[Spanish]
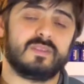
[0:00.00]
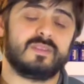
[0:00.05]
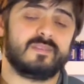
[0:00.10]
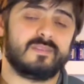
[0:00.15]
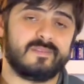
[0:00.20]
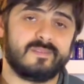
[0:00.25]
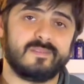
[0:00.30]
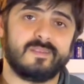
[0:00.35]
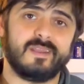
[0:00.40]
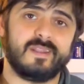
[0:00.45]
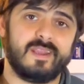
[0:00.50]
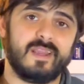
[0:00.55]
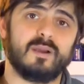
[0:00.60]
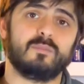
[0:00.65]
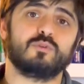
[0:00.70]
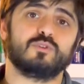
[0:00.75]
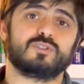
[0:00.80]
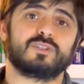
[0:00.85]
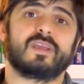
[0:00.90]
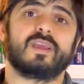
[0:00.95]

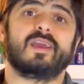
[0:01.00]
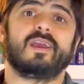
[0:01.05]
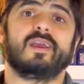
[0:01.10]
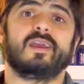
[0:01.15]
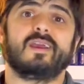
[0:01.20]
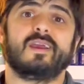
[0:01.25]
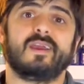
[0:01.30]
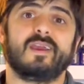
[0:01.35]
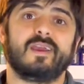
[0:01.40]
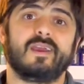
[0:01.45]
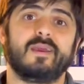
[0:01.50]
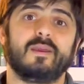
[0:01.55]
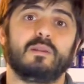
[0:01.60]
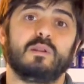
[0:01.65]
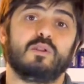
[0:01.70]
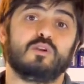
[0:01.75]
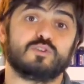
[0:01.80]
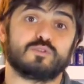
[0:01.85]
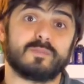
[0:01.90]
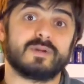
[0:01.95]
diríamos que
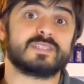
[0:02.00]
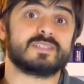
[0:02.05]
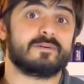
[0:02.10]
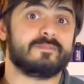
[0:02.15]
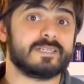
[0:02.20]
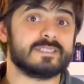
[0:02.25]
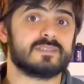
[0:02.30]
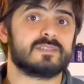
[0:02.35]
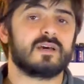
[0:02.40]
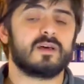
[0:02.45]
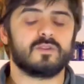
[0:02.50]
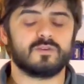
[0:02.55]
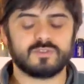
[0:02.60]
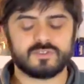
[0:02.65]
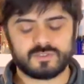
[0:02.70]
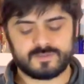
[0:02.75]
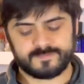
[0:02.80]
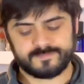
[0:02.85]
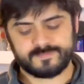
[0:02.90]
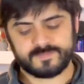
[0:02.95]
los más
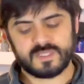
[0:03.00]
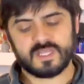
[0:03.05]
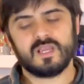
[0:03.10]
avanzados,